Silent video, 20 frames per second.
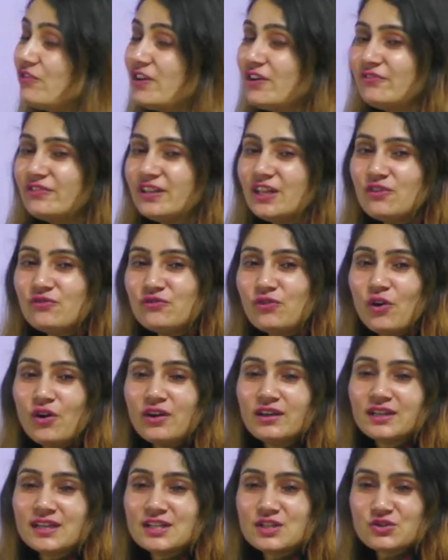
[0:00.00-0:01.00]

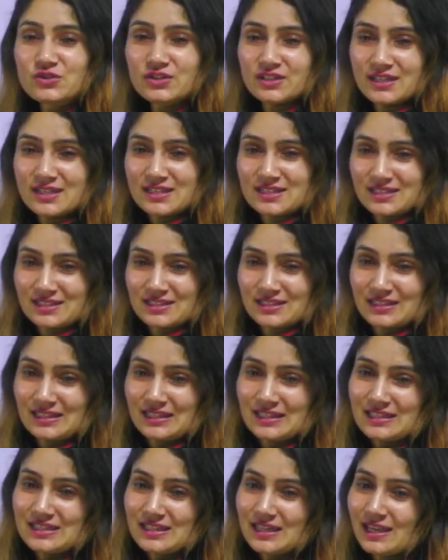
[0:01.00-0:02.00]
54 कंट्रीज
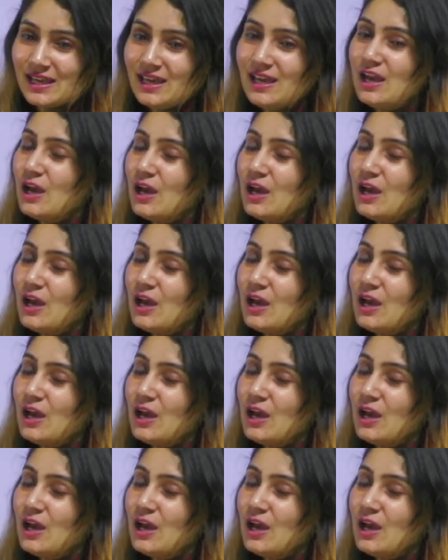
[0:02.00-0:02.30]
ठीक है